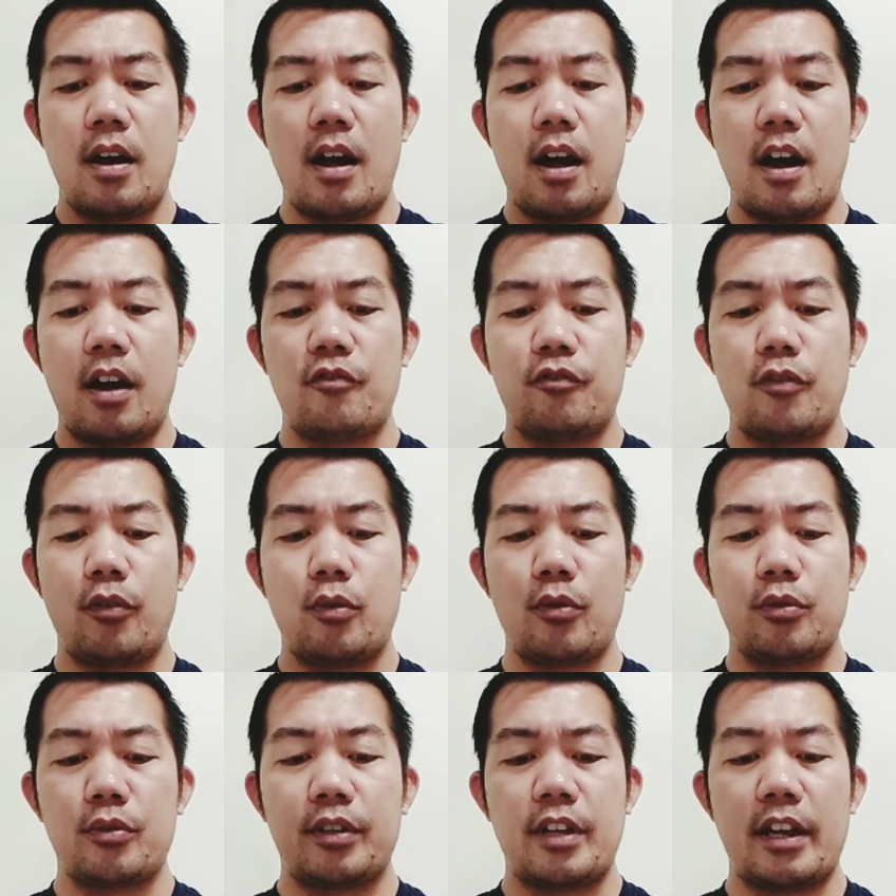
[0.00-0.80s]
are
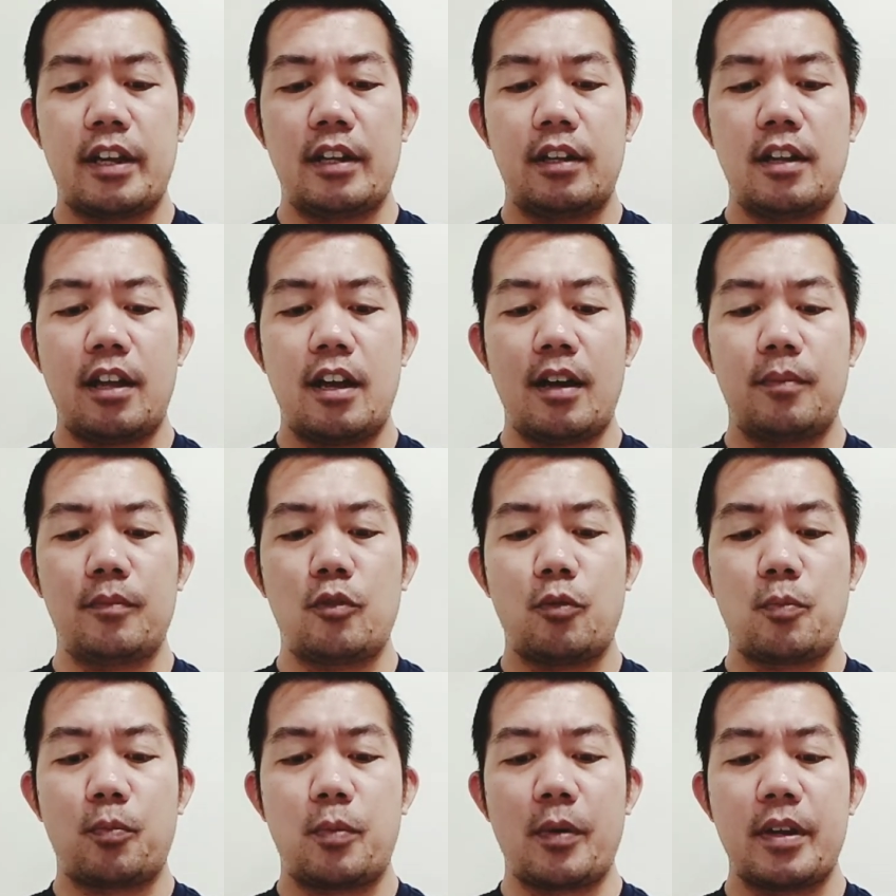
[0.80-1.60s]
for thy love
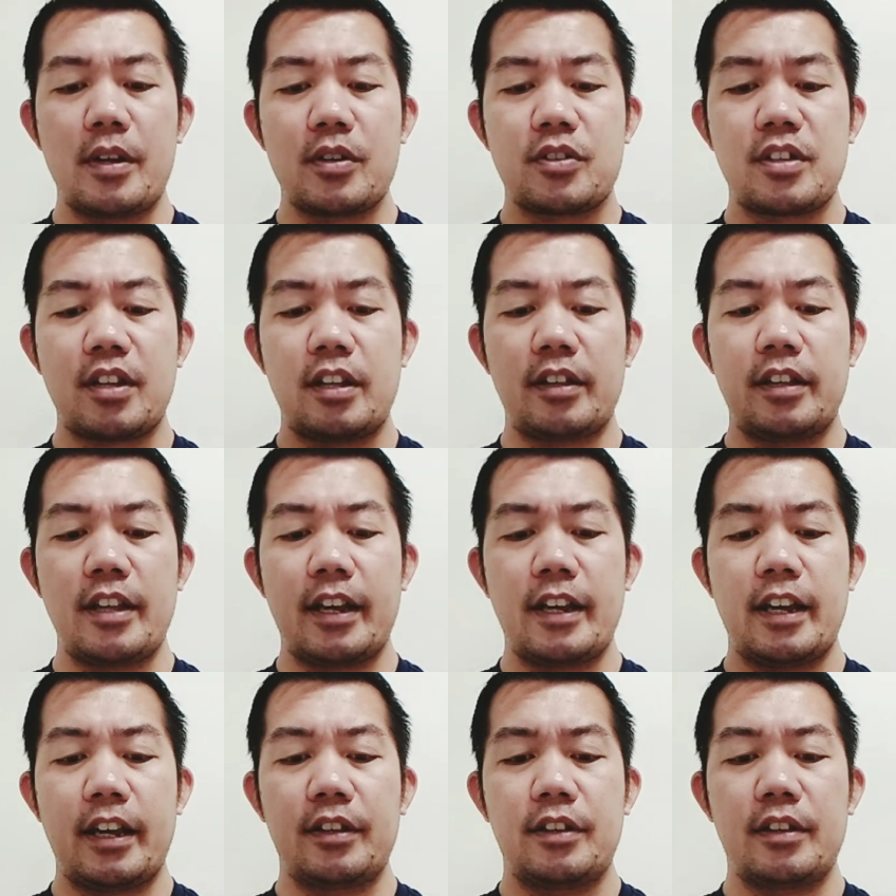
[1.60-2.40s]
to pray
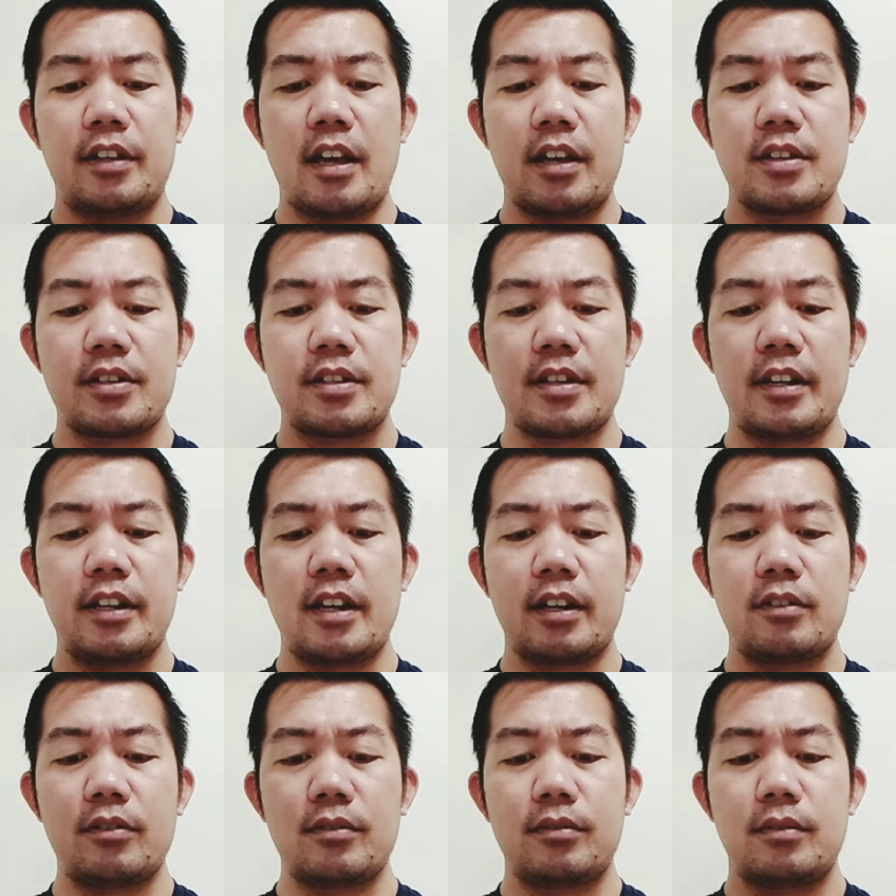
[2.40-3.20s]
standing in the
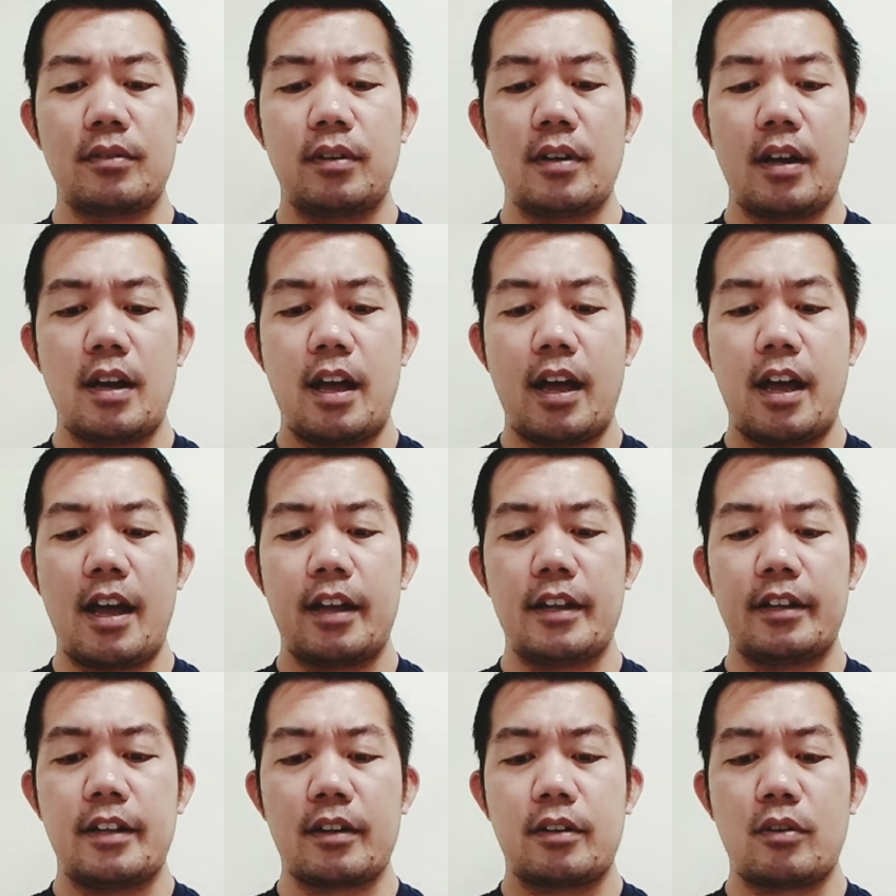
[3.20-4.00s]
synagogue
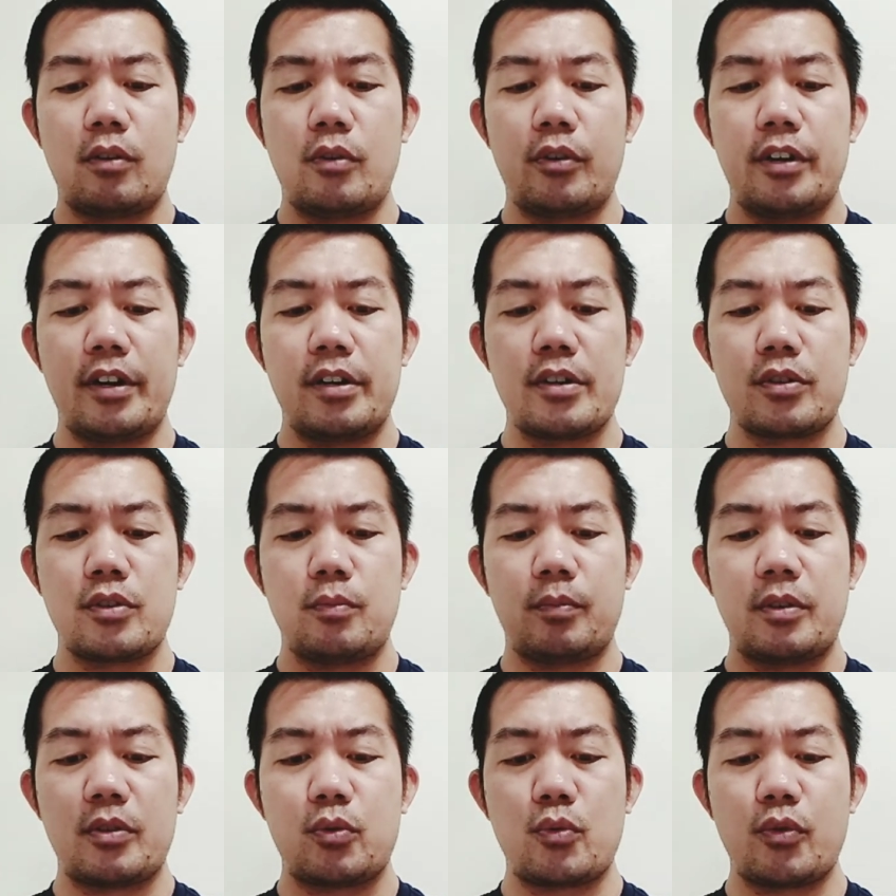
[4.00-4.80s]
and the corners
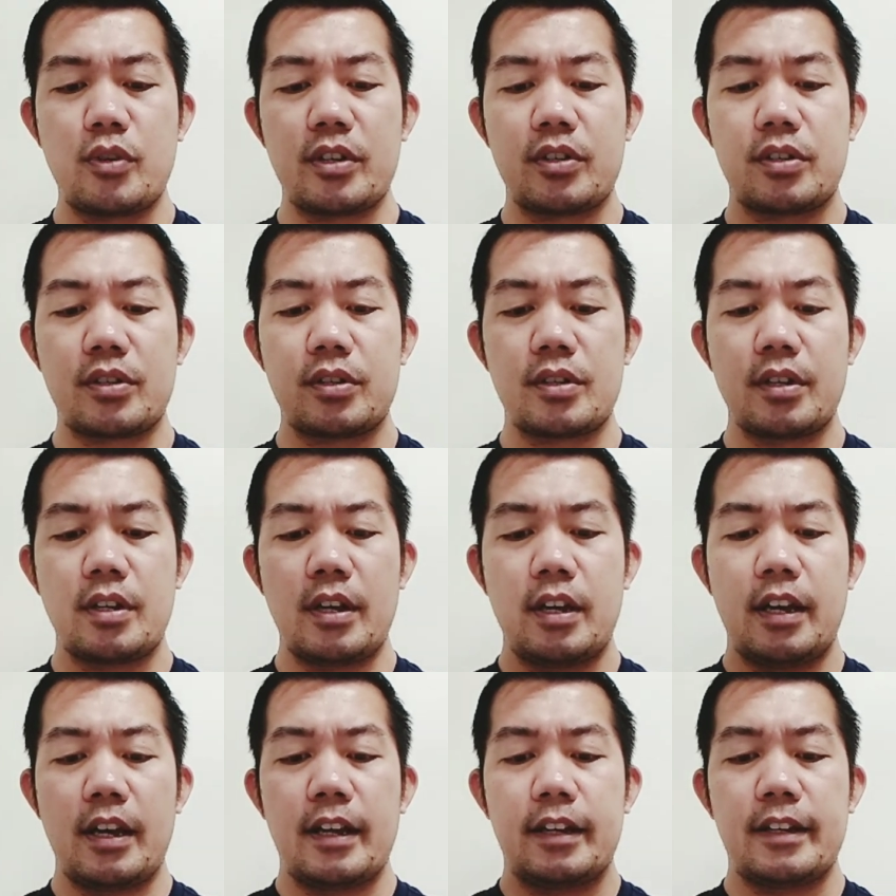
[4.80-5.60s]
of the streets,
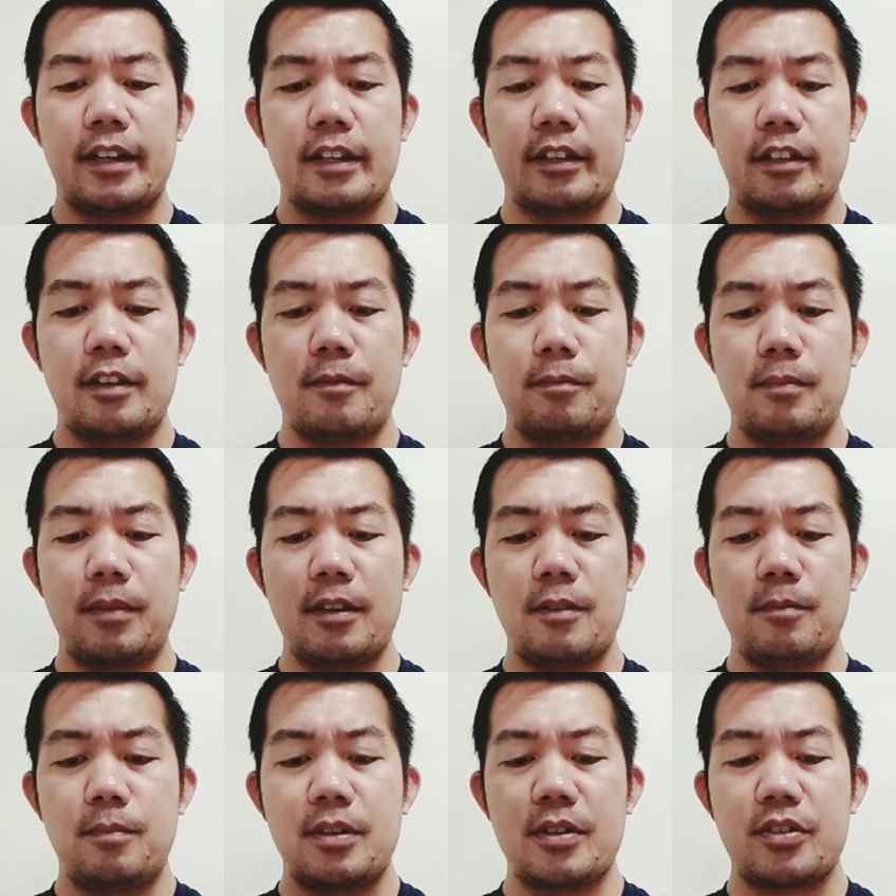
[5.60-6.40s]
that they
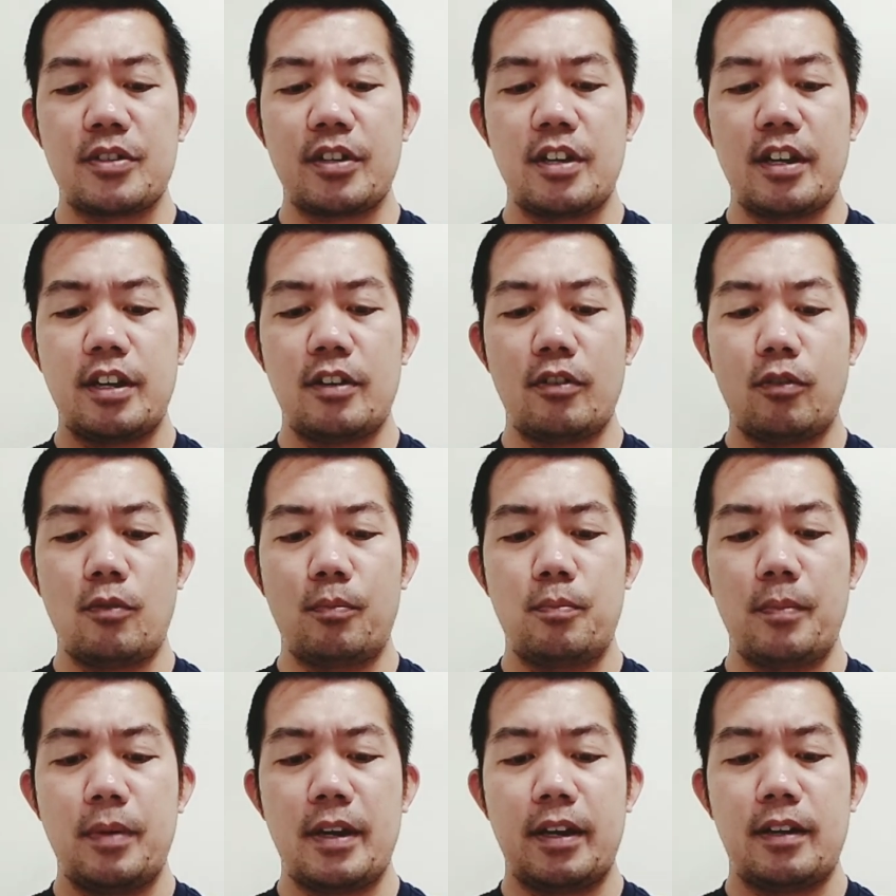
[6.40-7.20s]
may be seen
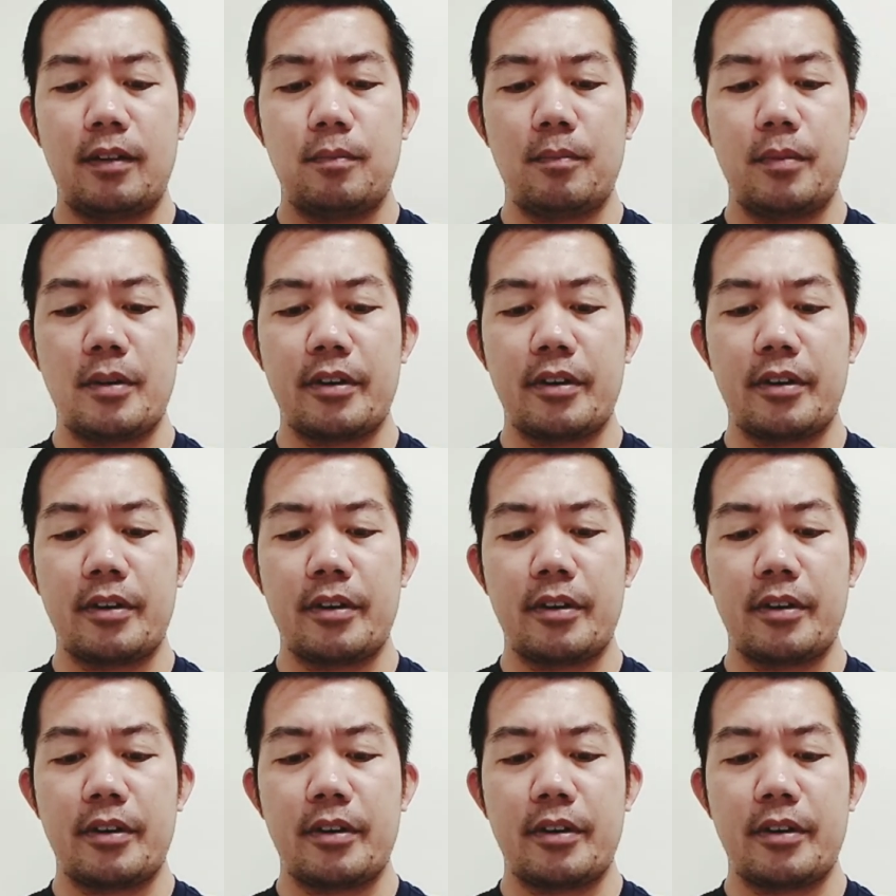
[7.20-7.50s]
of men.